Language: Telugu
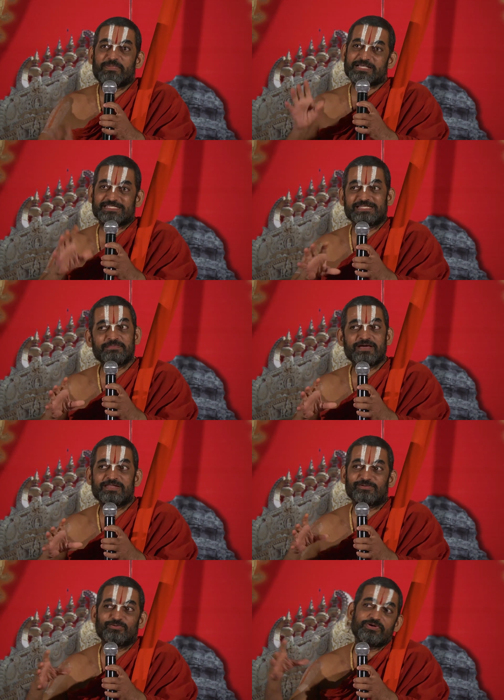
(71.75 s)
మా
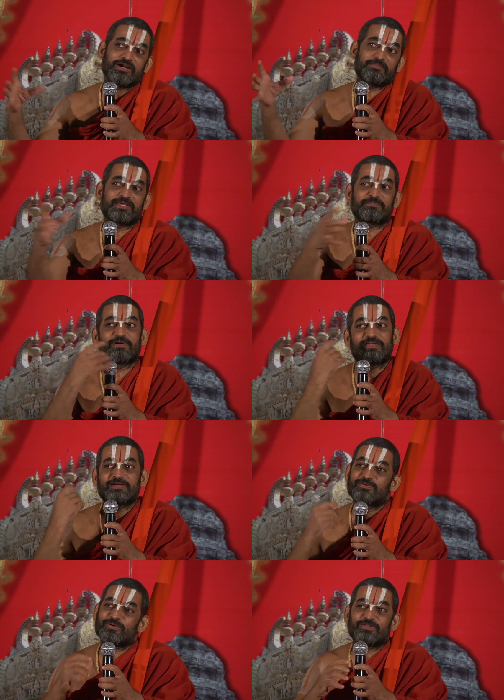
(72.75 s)
సినిమాలు ఎక్కువగా మరి
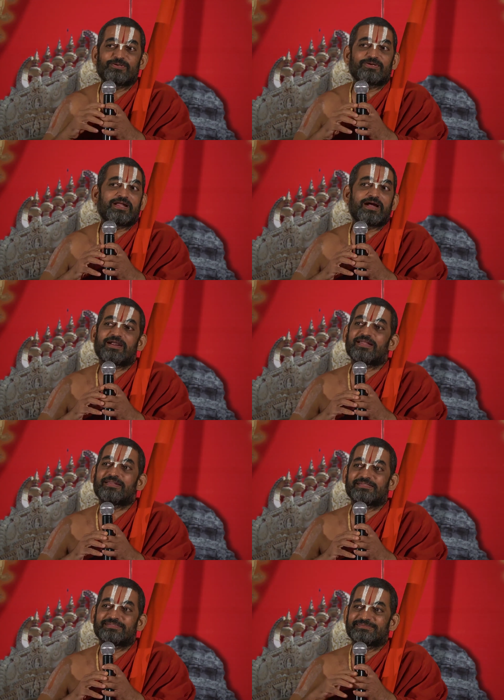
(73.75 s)
పల్లెటూళ్ళలో అక్కడ
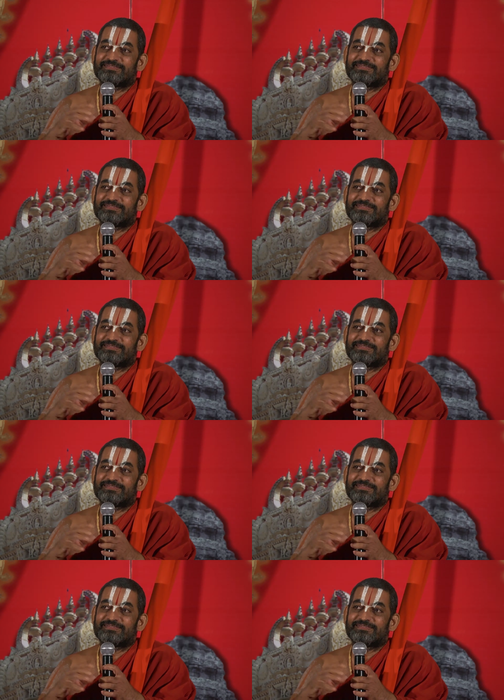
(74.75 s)
ఆడాలి